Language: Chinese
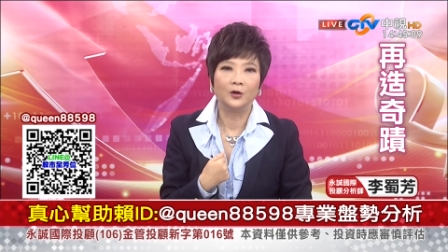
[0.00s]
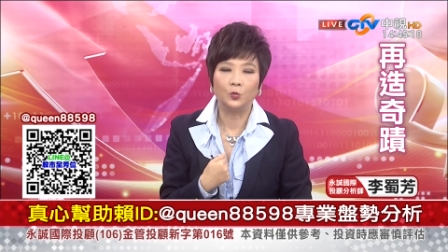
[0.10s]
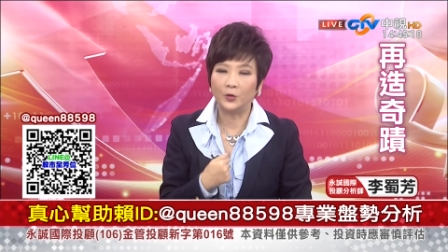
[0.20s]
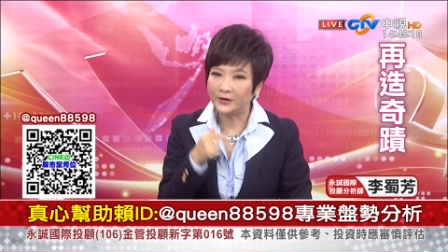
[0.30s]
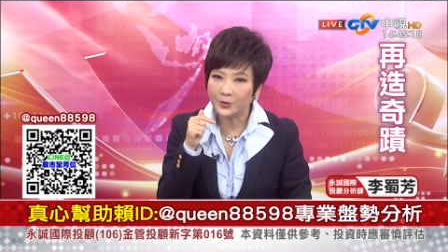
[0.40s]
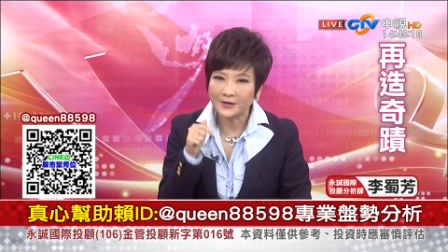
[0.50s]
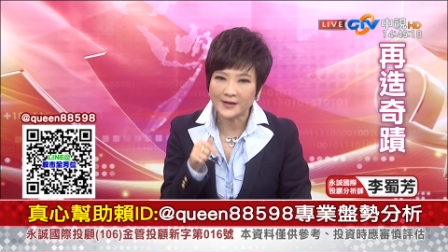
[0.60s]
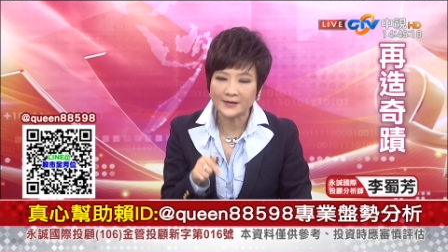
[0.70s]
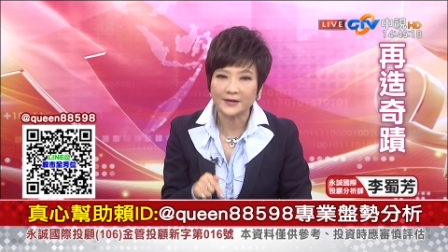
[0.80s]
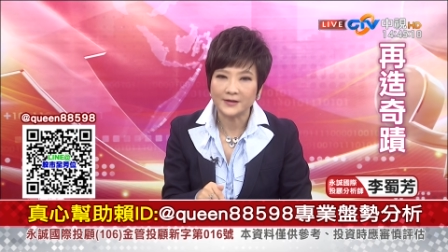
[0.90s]
我一定会
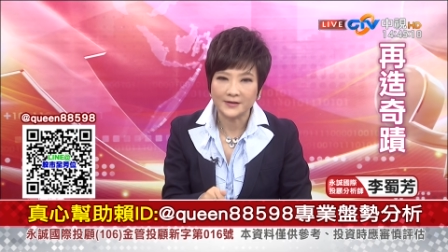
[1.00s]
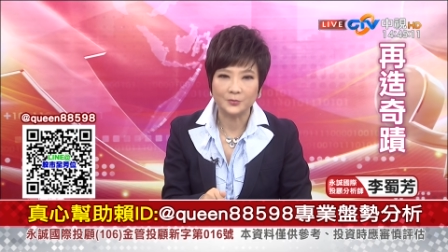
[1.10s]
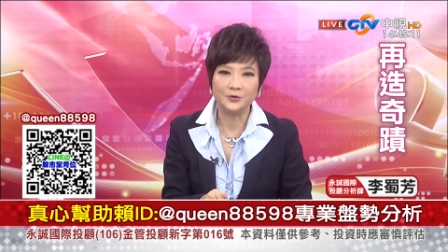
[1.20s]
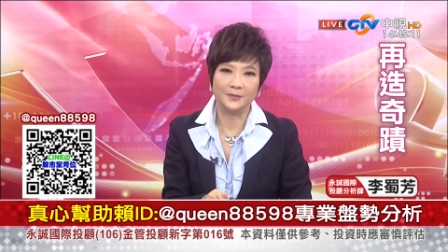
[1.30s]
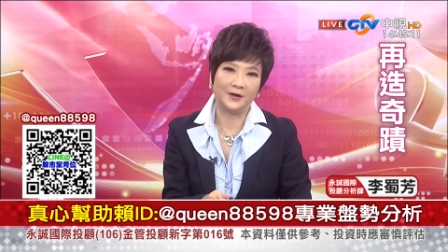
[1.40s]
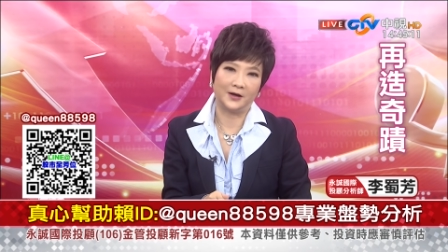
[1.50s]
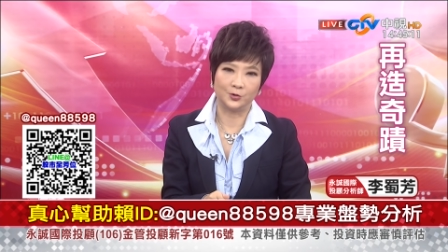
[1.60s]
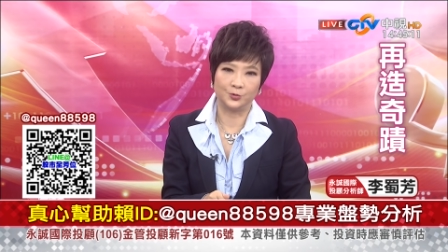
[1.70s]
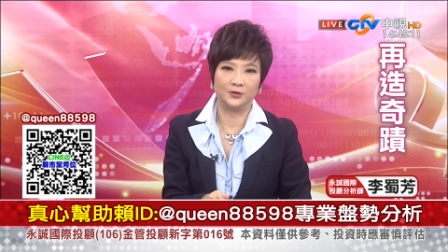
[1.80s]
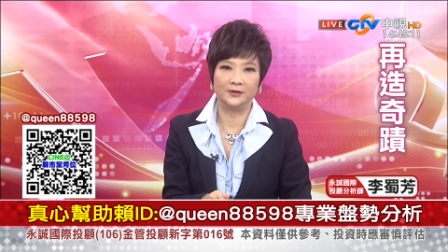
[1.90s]
在这个节目里面告
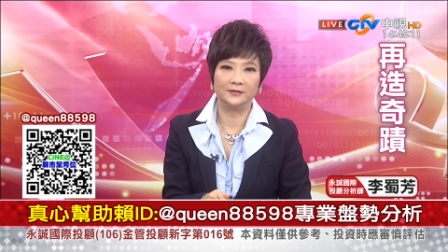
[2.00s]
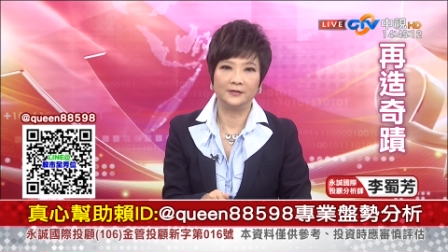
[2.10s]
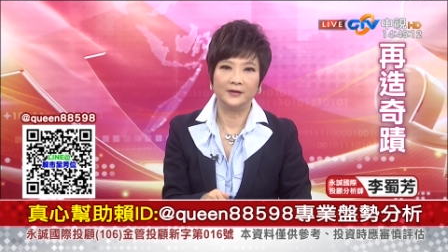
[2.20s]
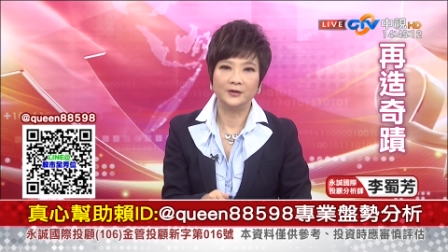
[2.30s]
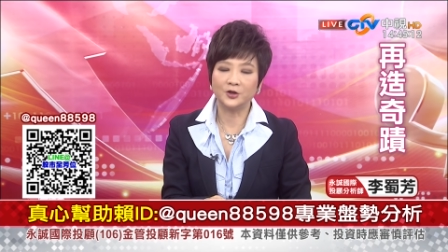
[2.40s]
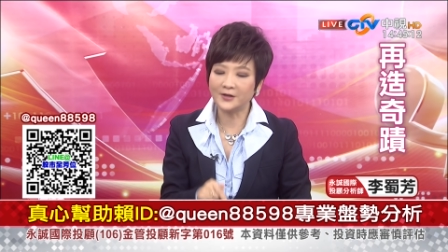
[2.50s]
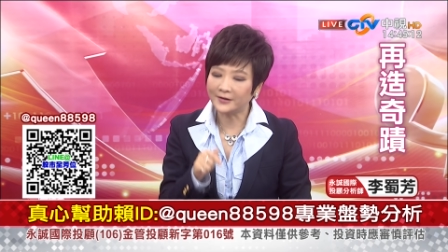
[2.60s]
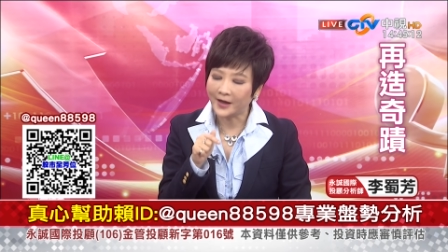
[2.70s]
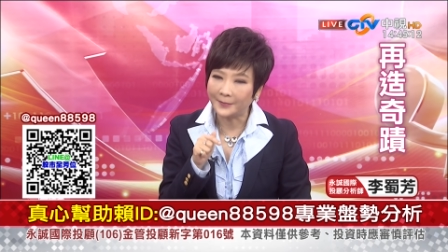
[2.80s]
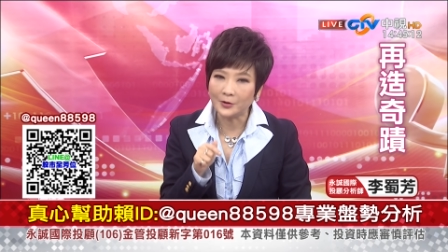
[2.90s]
诉你，就
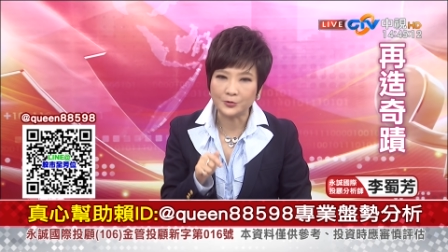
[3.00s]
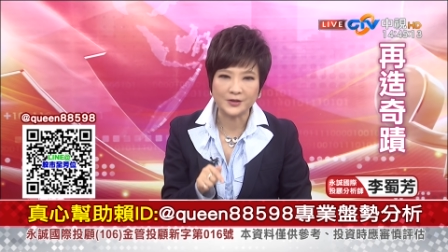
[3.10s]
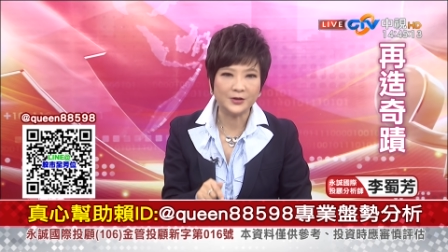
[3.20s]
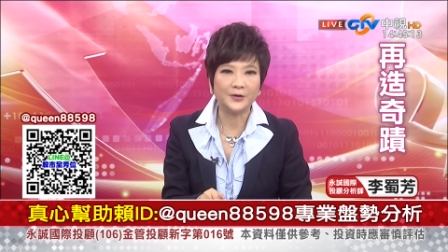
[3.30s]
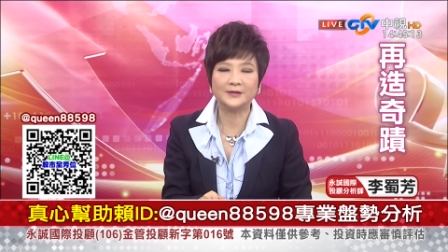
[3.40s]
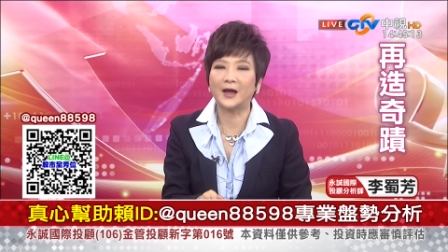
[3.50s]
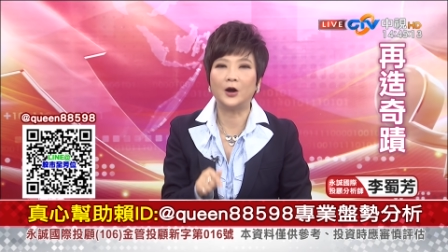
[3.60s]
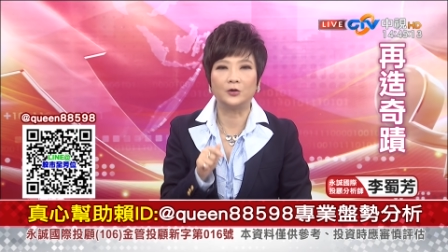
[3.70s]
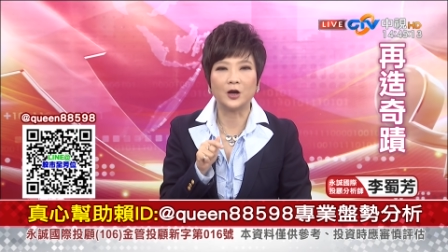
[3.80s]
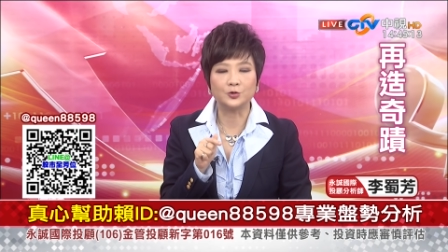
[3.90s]
像台北股市一月三
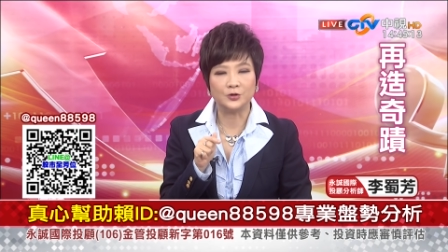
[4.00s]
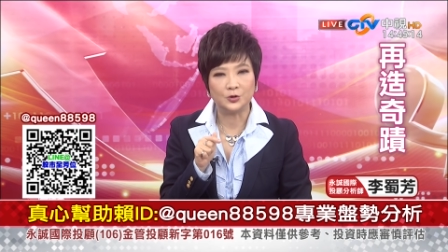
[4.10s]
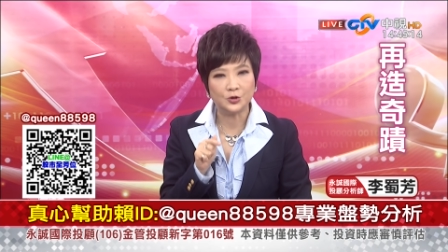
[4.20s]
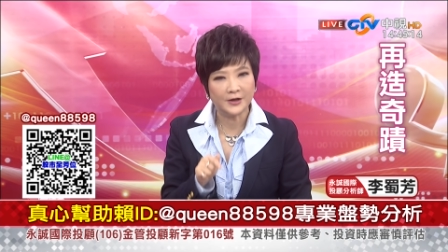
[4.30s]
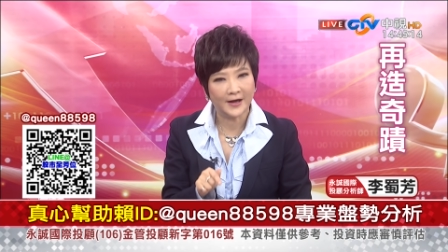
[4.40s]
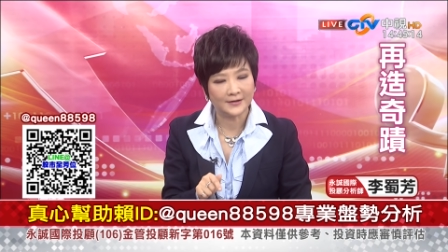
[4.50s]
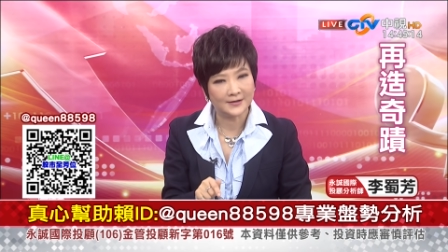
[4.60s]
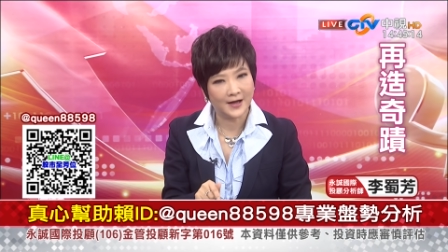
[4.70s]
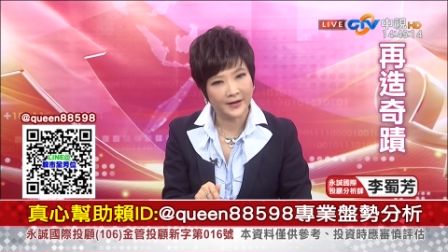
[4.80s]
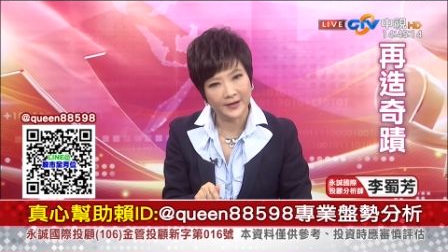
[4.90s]
号告诉你巨量的
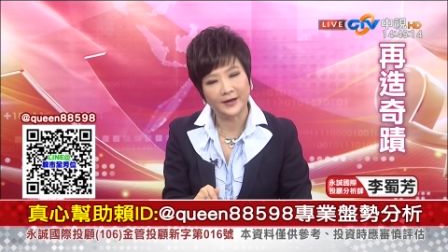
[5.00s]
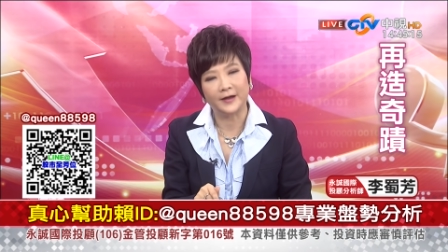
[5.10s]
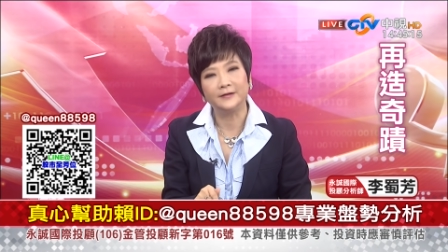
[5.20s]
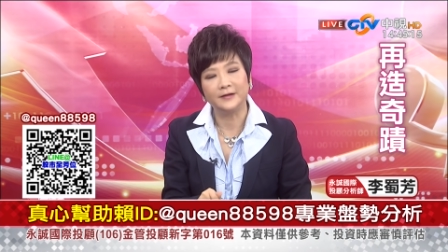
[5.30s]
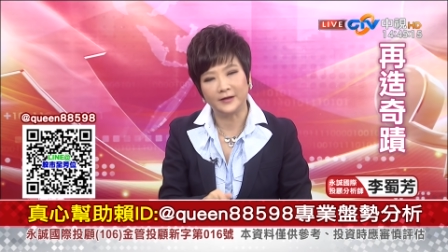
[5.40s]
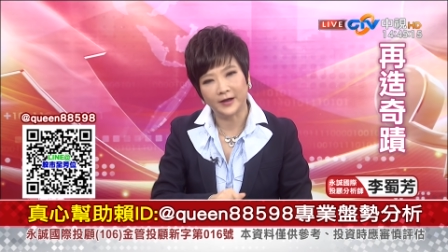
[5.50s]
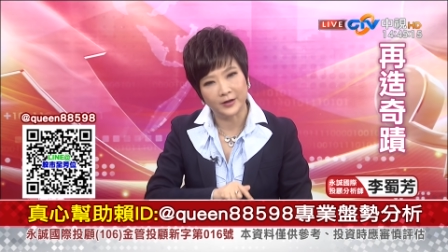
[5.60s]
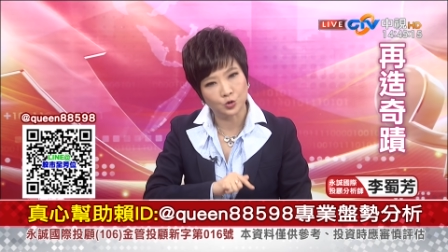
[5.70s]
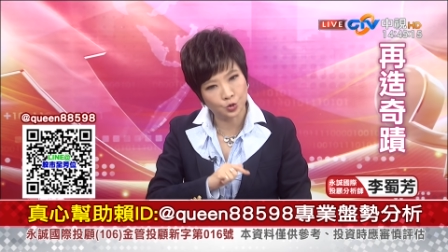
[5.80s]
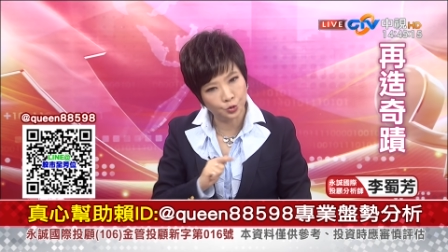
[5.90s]
长黑 K，你可
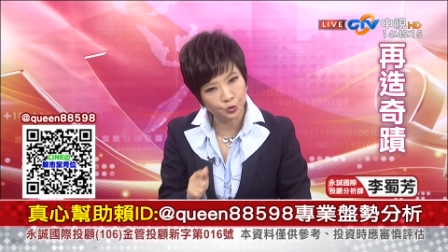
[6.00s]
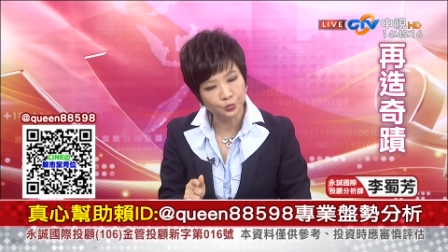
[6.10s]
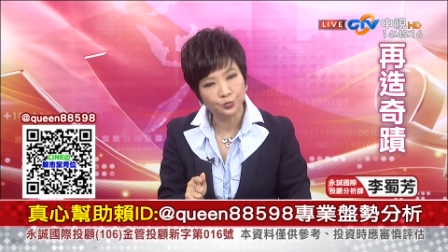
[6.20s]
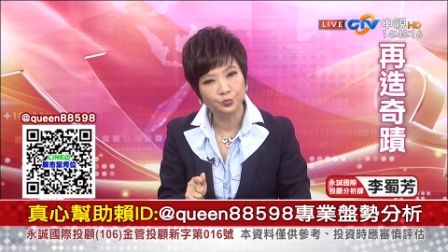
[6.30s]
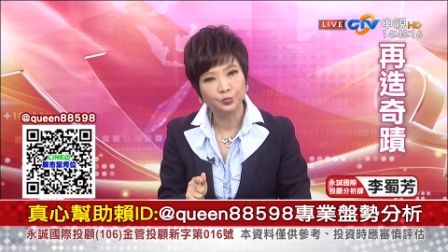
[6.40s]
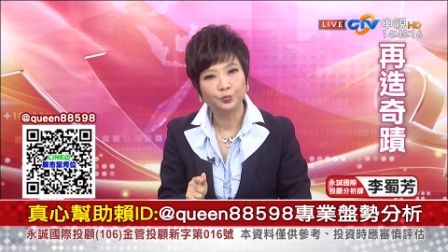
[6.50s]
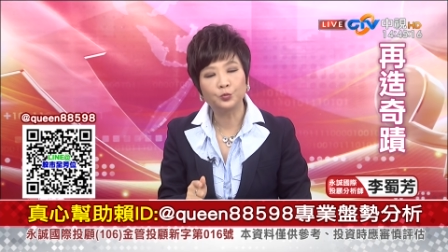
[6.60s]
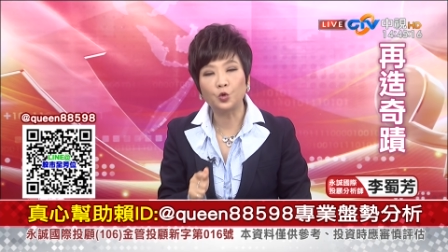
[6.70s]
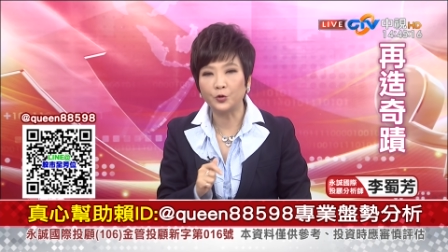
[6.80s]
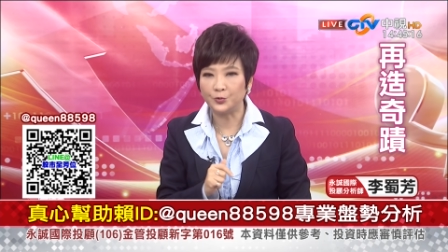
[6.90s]
以出
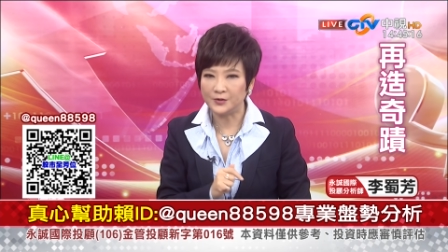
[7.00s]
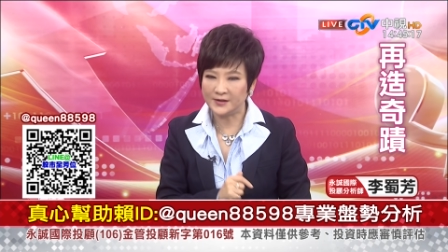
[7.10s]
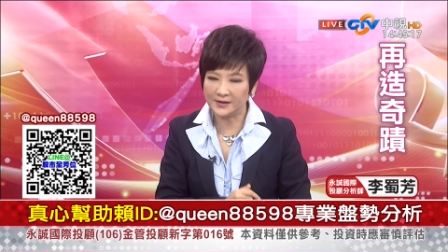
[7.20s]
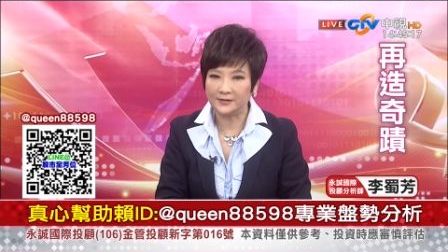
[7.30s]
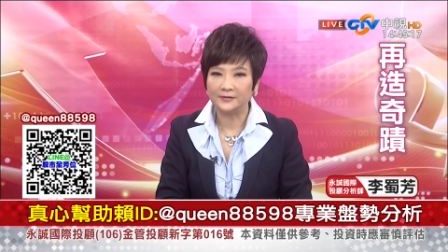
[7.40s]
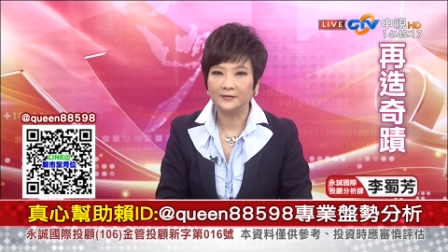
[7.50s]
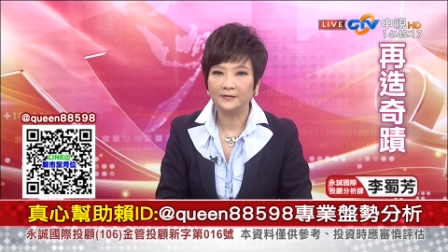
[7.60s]
多于进。